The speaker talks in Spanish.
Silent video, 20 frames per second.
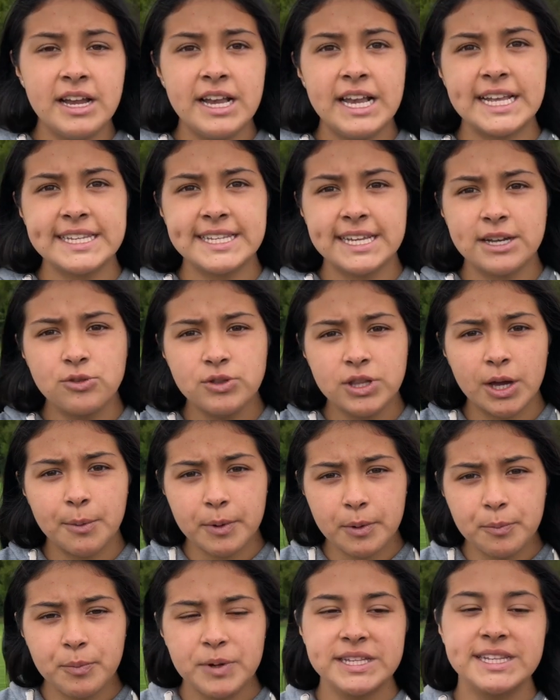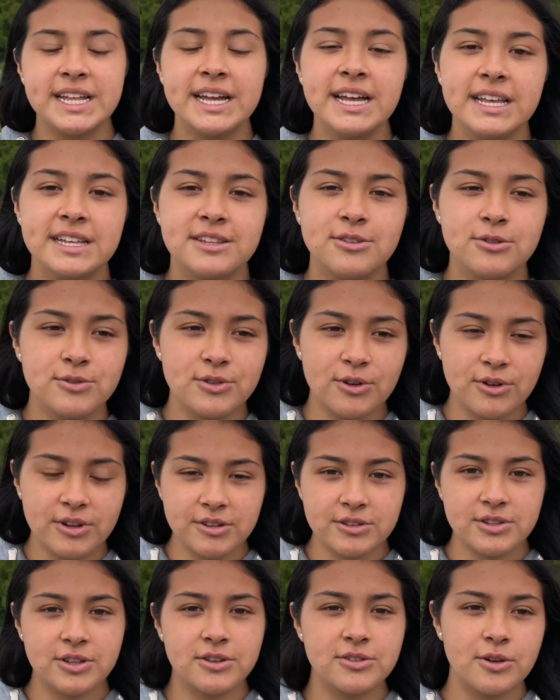La segunda propuesta es, junto a
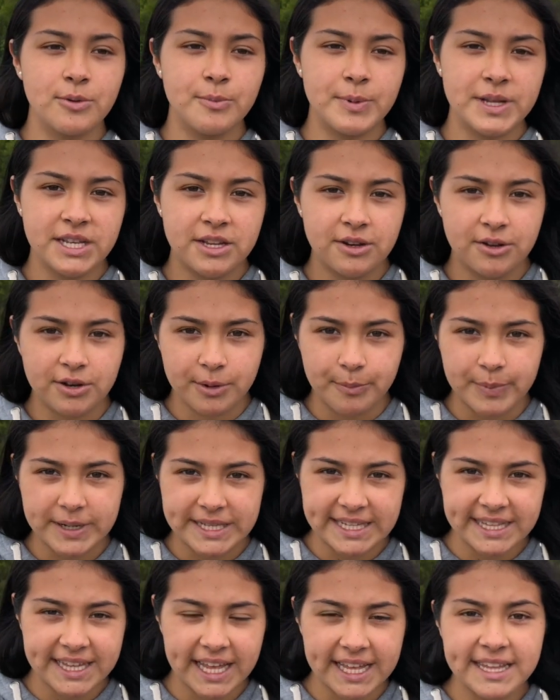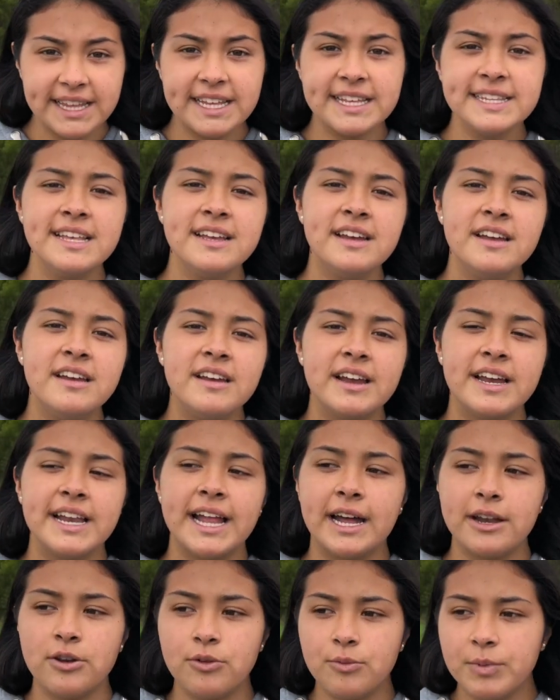nuestros compañeros representantes,
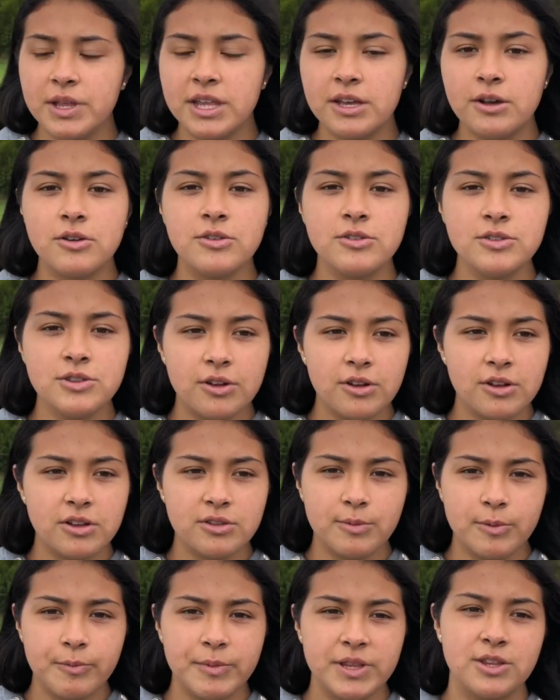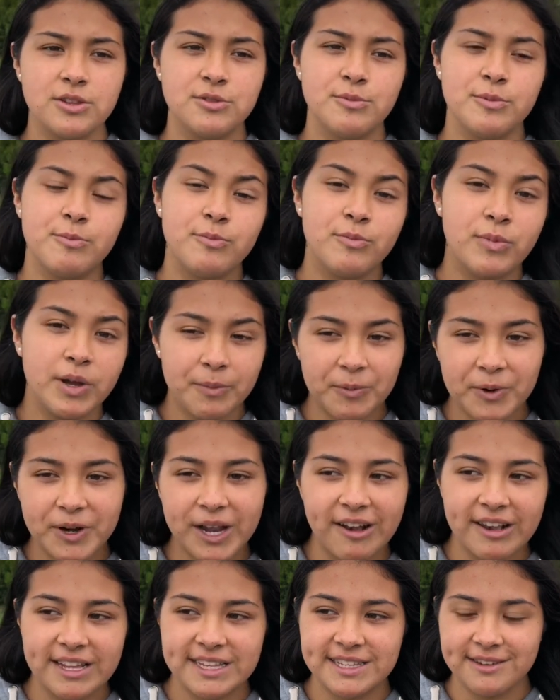crear un video con todos los momentos
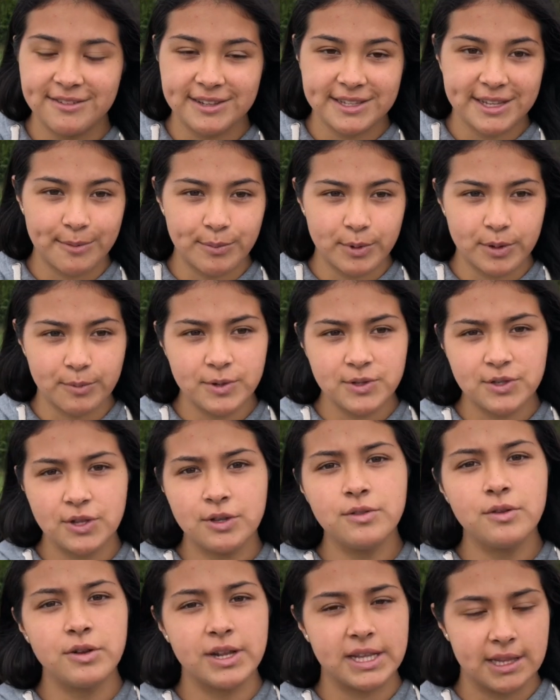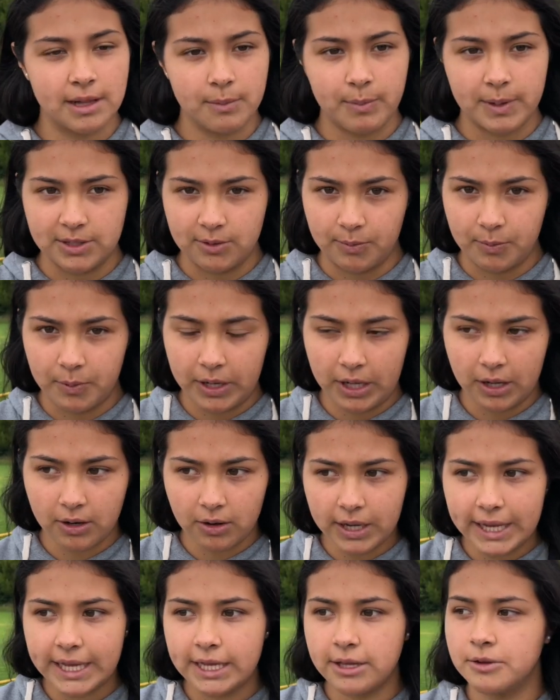memorables de nuestra promoción durante el paso por el
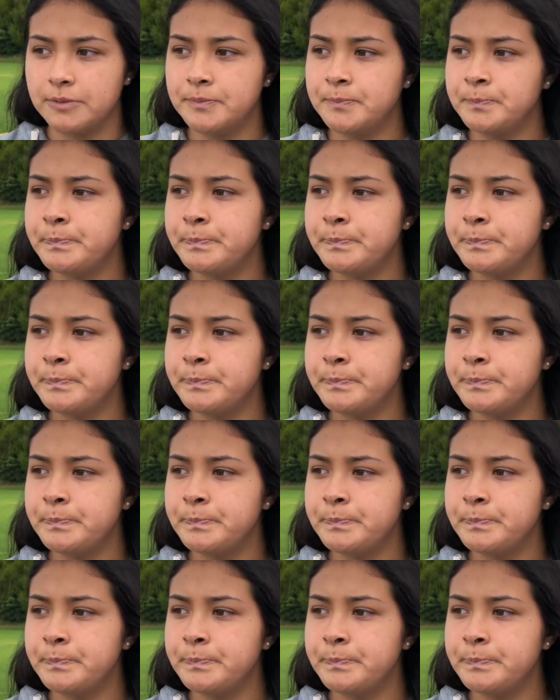colegio.